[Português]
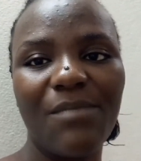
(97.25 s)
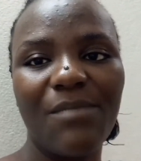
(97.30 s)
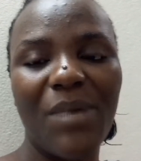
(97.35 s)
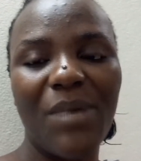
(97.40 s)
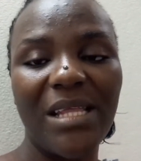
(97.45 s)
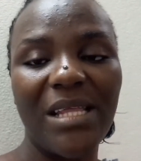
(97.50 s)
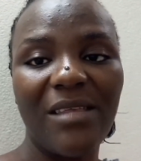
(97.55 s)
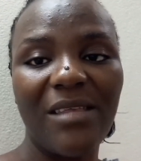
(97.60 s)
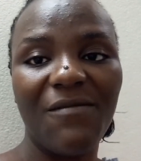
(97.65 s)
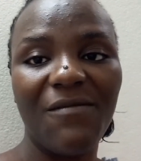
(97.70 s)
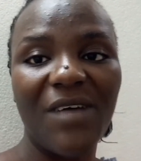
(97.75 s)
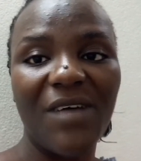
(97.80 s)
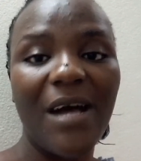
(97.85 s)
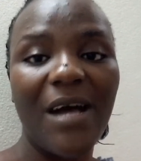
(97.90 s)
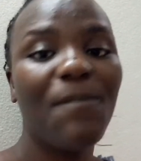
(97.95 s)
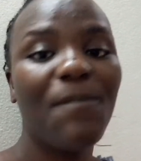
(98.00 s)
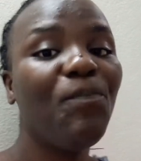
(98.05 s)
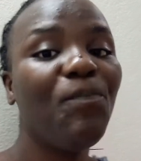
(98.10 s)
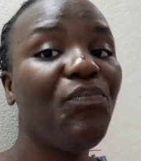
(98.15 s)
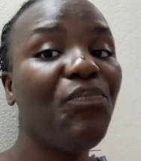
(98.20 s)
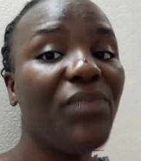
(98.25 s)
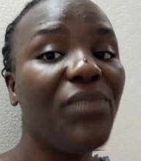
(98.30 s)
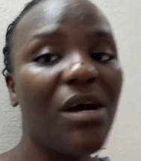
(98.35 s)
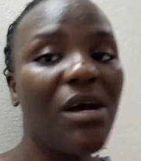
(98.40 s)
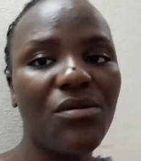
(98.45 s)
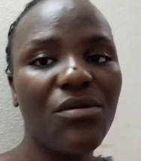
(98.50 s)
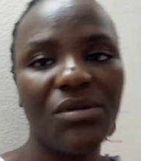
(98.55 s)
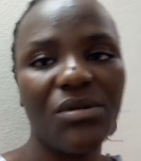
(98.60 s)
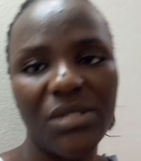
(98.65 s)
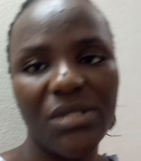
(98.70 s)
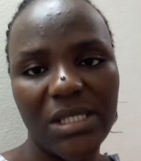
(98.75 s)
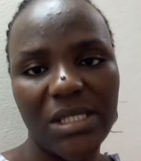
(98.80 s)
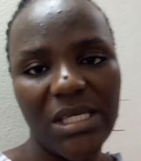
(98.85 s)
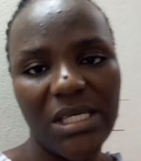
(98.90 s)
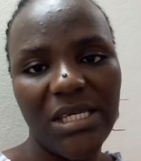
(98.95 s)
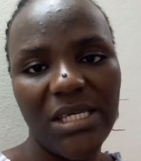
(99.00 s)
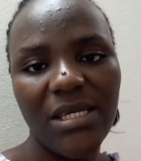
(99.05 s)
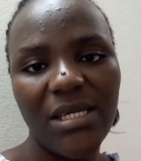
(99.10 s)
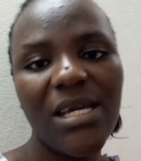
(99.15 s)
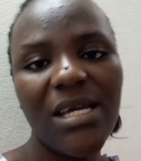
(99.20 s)
ativar, não
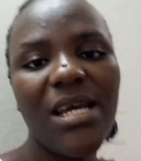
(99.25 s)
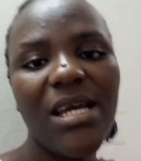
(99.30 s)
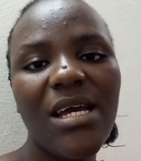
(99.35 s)
consegui.